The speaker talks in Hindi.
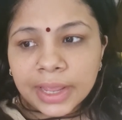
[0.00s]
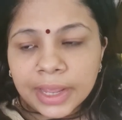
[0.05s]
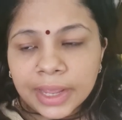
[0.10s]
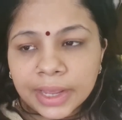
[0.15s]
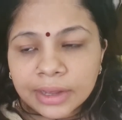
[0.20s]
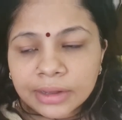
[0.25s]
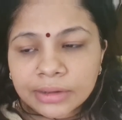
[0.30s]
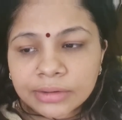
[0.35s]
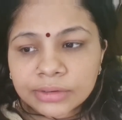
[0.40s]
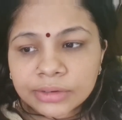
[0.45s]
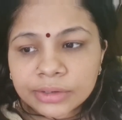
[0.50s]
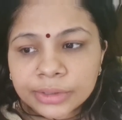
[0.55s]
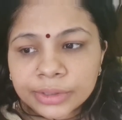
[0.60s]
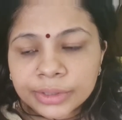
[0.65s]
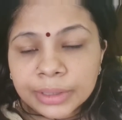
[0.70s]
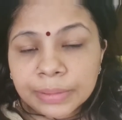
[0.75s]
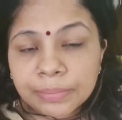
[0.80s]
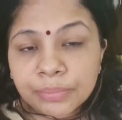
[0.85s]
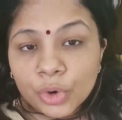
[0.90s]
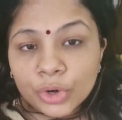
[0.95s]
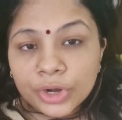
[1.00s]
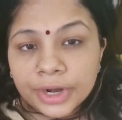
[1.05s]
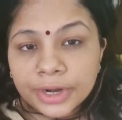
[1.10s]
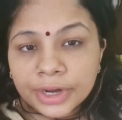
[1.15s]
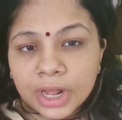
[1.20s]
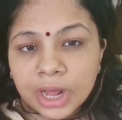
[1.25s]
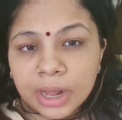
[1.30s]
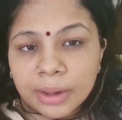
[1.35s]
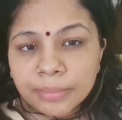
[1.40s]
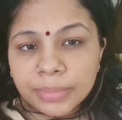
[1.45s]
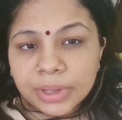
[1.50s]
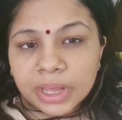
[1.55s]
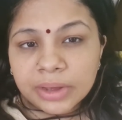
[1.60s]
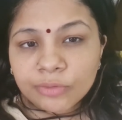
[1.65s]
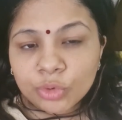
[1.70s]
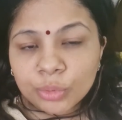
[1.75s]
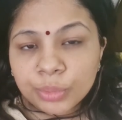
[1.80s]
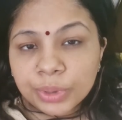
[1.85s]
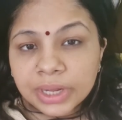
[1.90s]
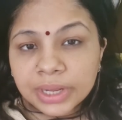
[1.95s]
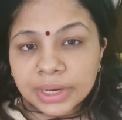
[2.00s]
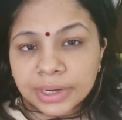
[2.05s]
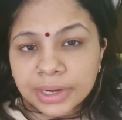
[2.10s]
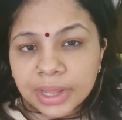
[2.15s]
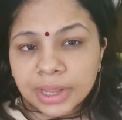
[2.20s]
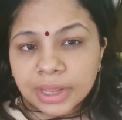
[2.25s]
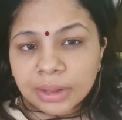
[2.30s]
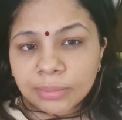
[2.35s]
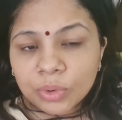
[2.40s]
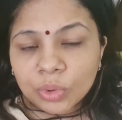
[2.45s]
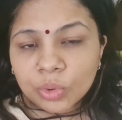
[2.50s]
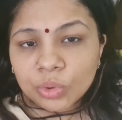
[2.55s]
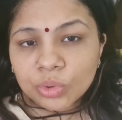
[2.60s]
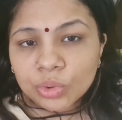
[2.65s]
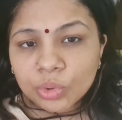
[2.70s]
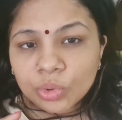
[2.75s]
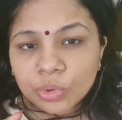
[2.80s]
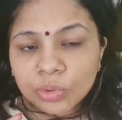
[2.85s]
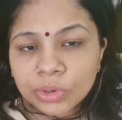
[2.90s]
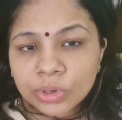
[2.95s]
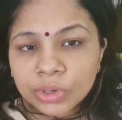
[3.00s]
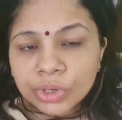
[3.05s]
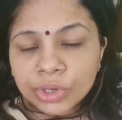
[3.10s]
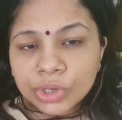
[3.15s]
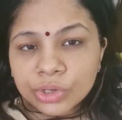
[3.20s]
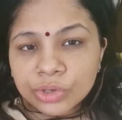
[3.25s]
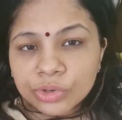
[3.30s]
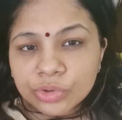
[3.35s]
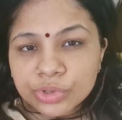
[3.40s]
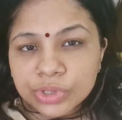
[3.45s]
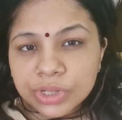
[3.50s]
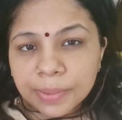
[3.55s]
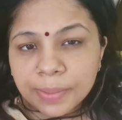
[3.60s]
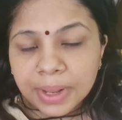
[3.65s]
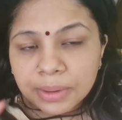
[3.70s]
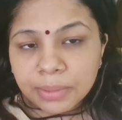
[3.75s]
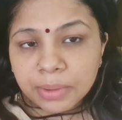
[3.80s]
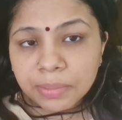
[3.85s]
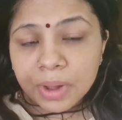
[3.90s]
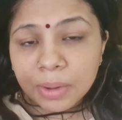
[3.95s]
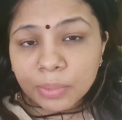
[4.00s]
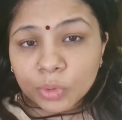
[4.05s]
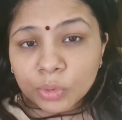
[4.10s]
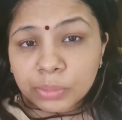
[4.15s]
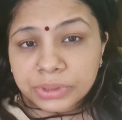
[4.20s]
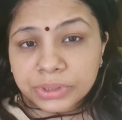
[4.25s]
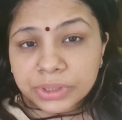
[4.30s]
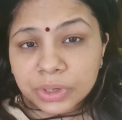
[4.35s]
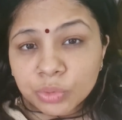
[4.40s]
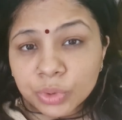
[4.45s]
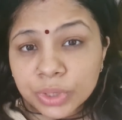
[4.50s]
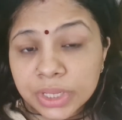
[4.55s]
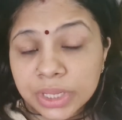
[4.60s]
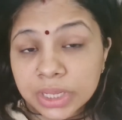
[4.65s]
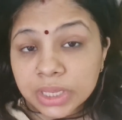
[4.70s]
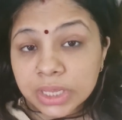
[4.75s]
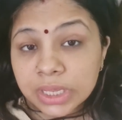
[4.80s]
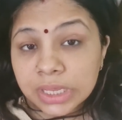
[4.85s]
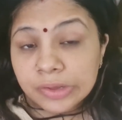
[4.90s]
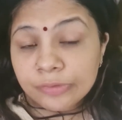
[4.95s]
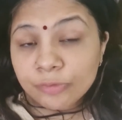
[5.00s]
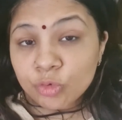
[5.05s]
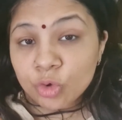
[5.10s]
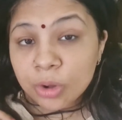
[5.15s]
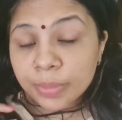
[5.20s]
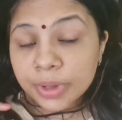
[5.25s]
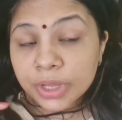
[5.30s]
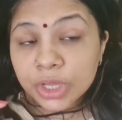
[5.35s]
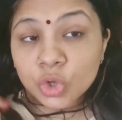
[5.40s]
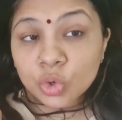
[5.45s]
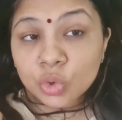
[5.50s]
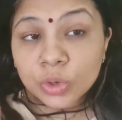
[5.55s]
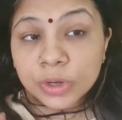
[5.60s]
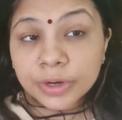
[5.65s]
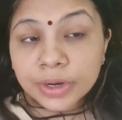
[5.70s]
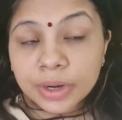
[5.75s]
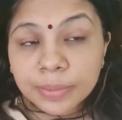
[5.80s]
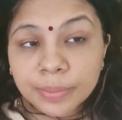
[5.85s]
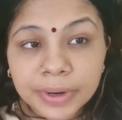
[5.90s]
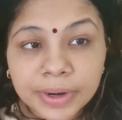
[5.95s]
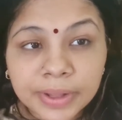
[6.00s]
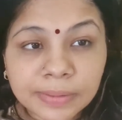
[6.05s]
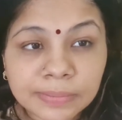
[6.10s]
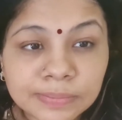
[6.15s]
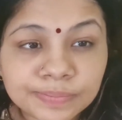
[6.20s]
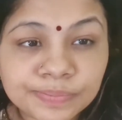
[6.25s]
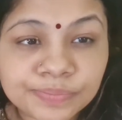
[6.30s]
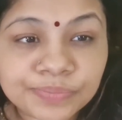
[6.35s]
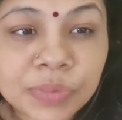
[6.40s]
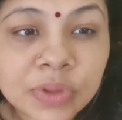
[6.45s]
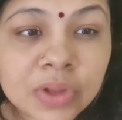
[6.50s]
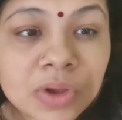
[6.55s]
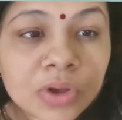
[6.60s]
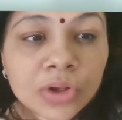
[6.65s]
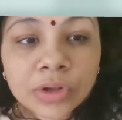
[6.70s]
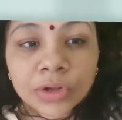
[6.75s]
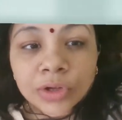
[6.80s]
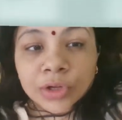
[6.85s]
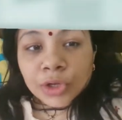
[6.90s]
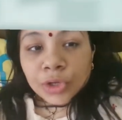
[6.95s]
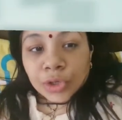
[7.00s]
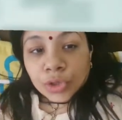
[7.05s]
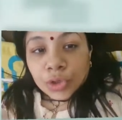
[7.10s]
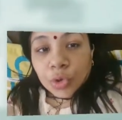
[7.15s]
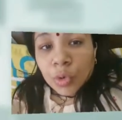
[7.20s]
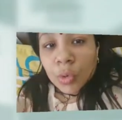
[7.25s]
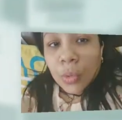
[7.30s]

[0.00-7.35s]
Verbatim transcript: एक इम्पॉर्टेंट काम भी है वो भी करना है हम लोगों को उसके बारे में मैं आपको बताऊंगी कि वो हमें क्यों करना पड़ा तो